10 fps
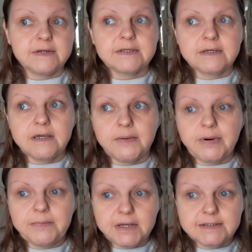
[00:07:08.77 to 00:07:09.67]
takie ja
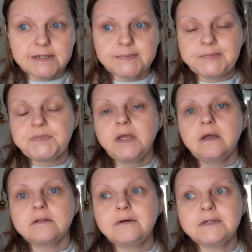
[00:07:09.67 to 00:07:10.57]
pamiętam,
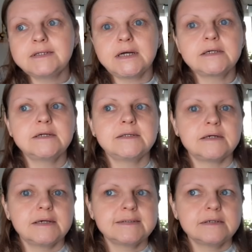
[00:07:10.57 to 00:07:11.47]
no i takie
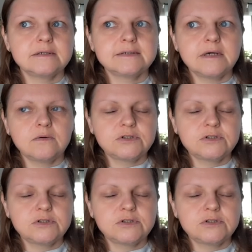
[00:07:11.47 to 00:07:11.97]
teraz są.